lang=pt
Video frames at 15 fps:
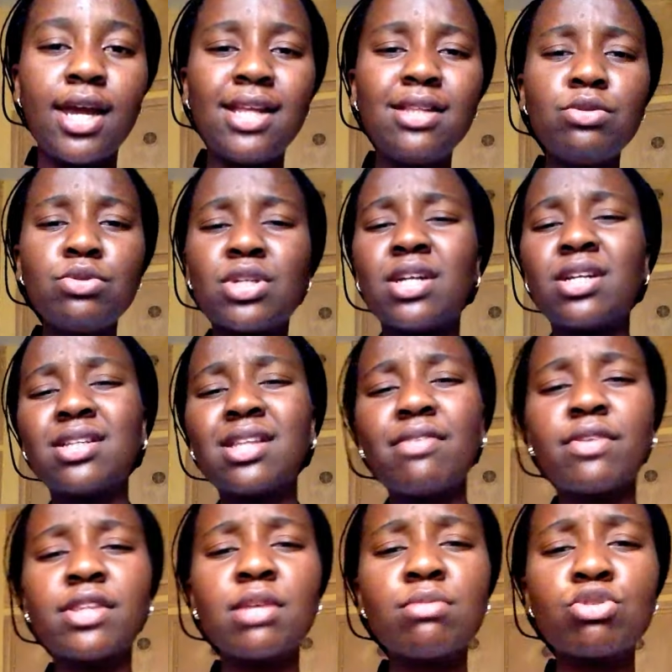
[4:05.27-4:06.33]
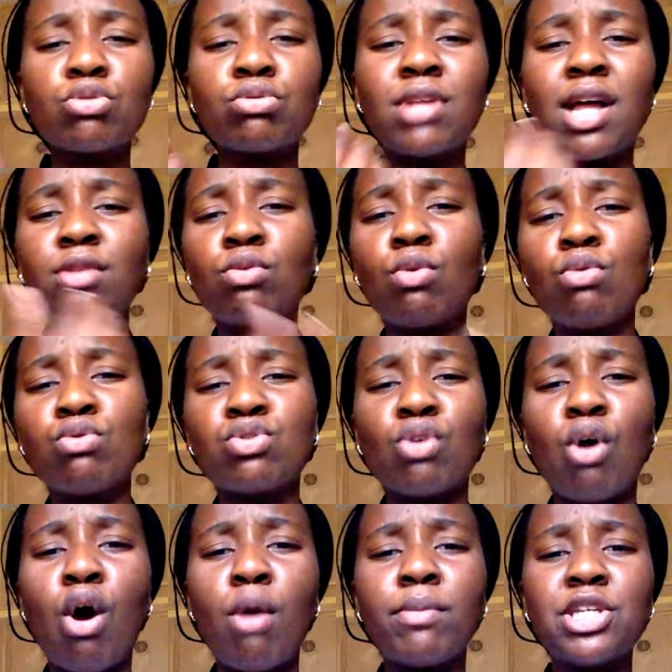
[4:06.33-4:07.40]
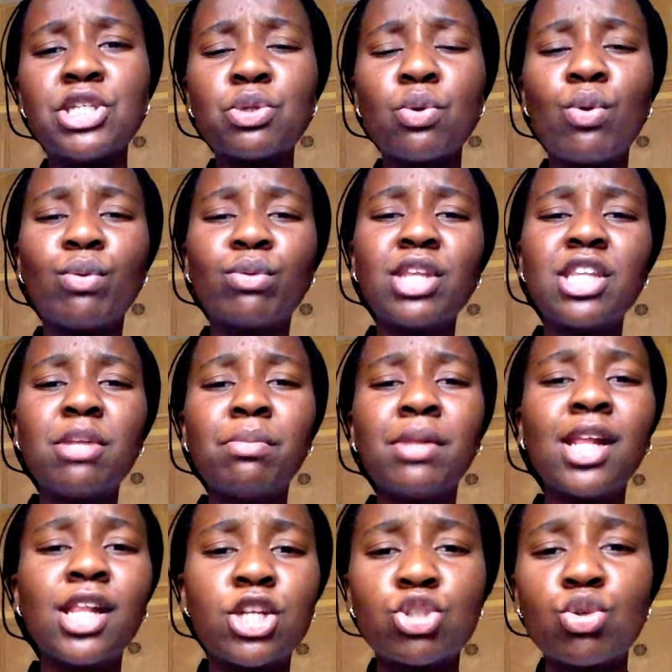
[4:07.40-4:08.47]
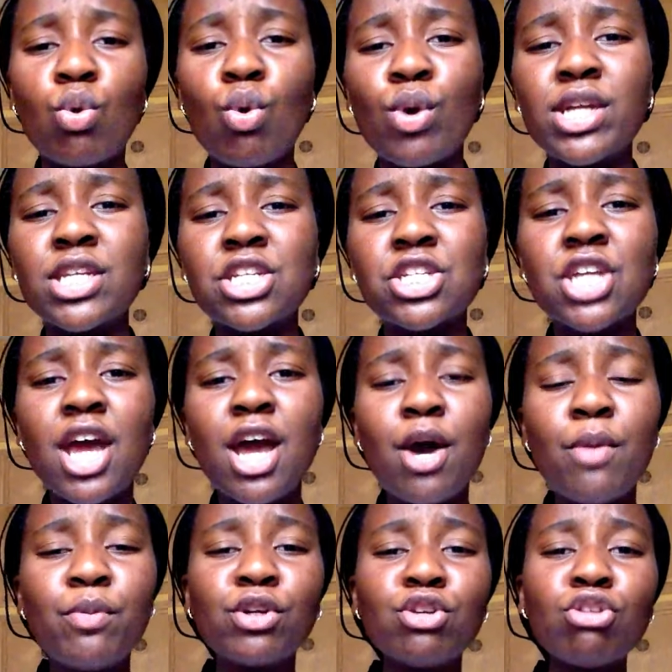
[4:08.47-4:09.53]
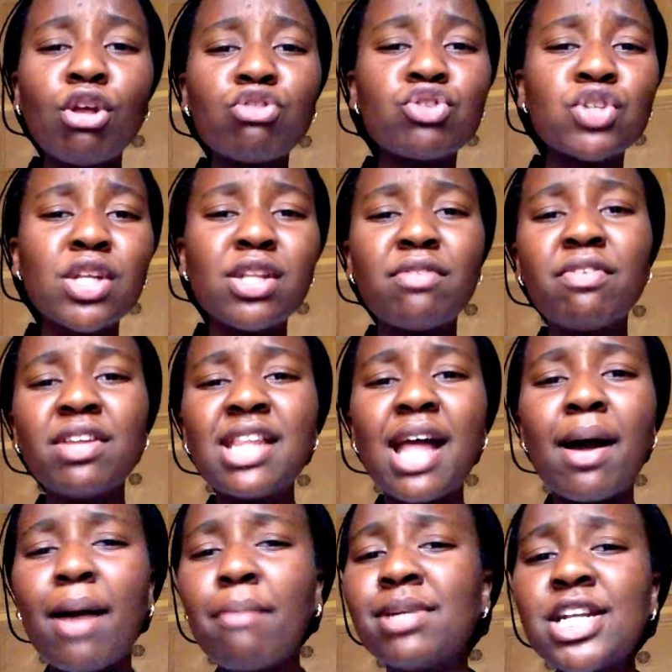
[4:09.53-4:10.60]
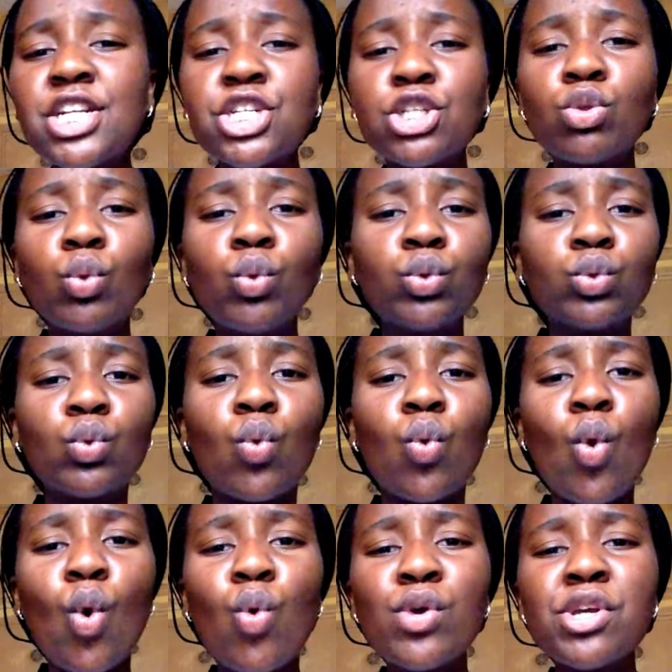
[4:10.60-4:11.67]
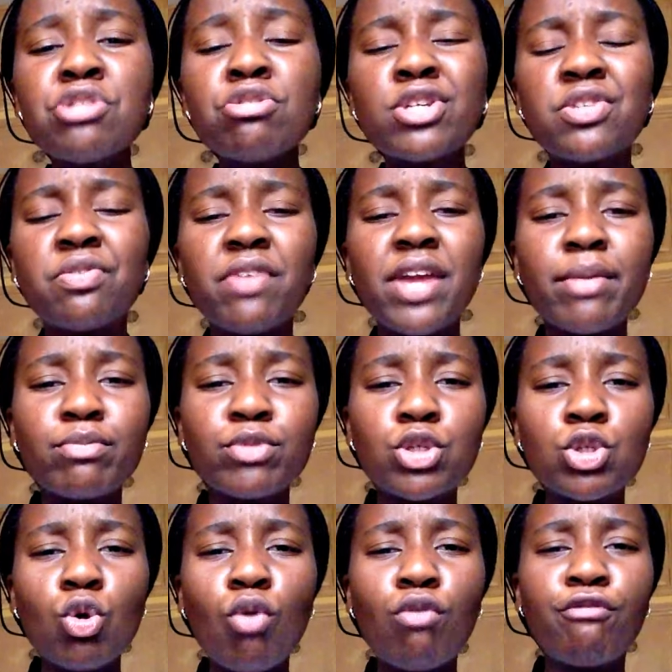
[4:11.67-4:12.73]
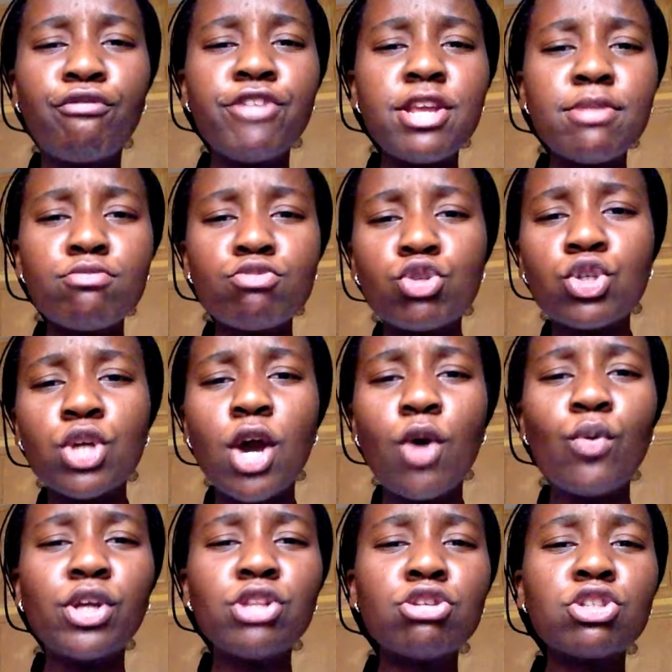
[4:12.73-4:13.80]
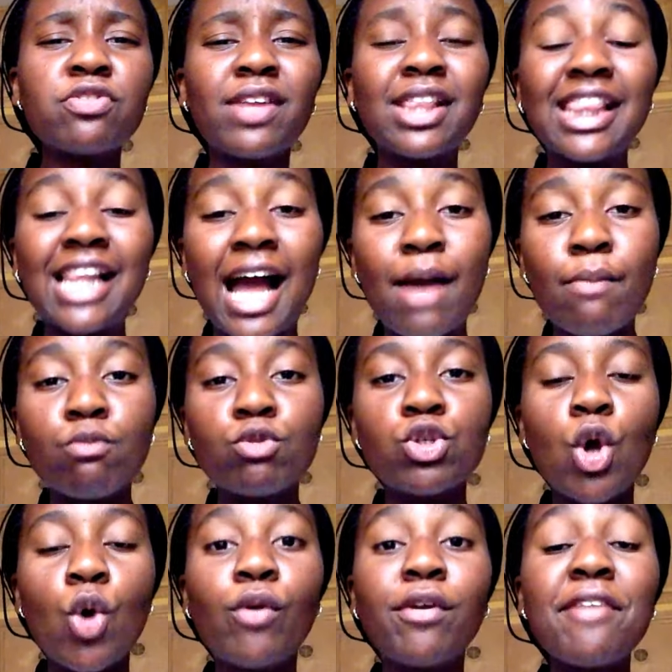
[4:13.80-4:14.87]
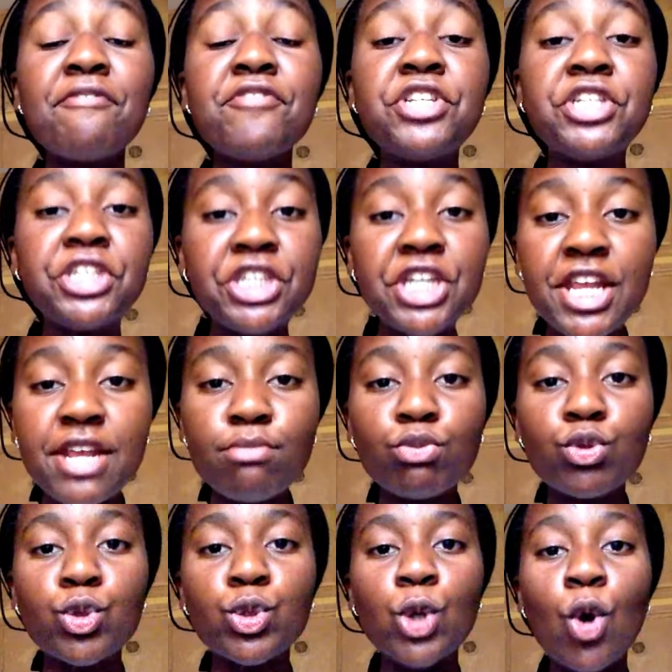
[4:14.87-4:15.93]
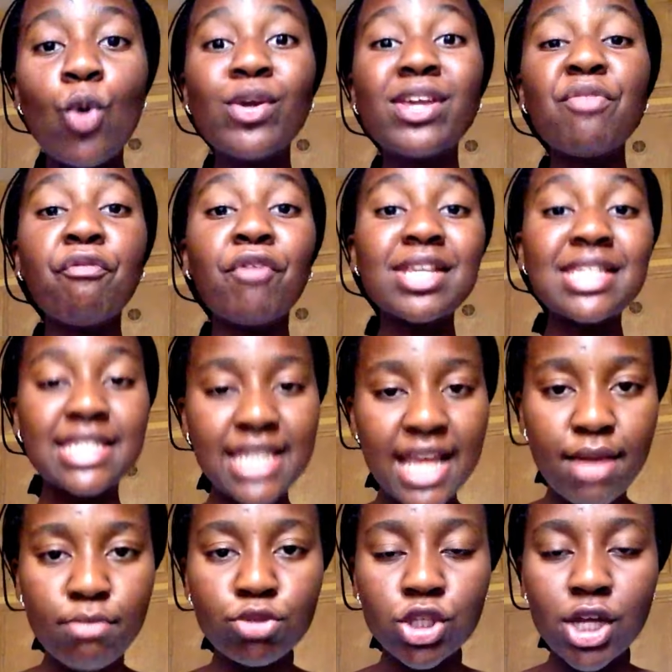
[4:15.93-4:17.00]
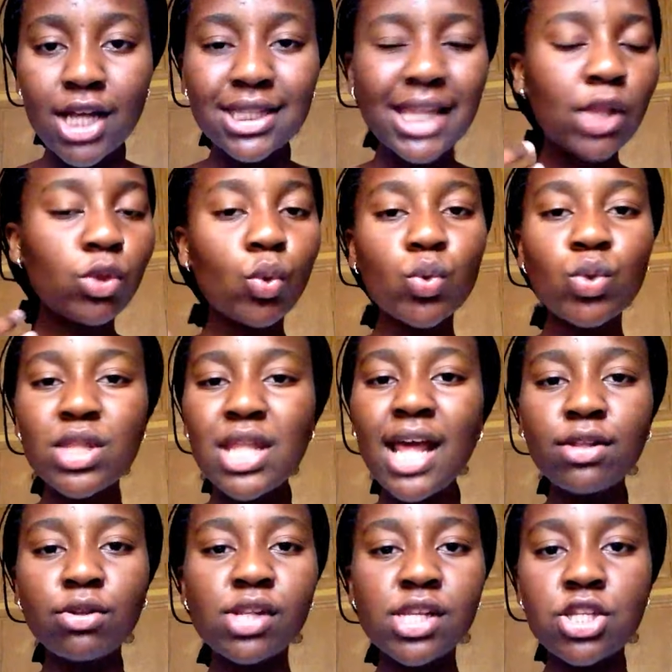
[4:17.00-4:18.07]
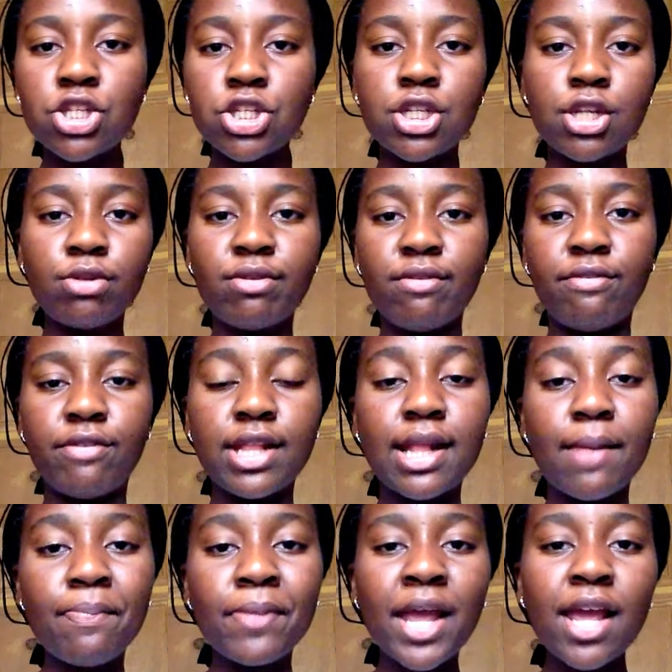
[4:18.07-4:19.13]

Ele nos alertava termos cuidado com os homens, com determinadas coisas, porque nosso estilo de vida abrange tudo. O que nós vemos, ouvimos, que nós falamos, o que vestimos, o que fazemos, está tudo dentro desse estilo de vida.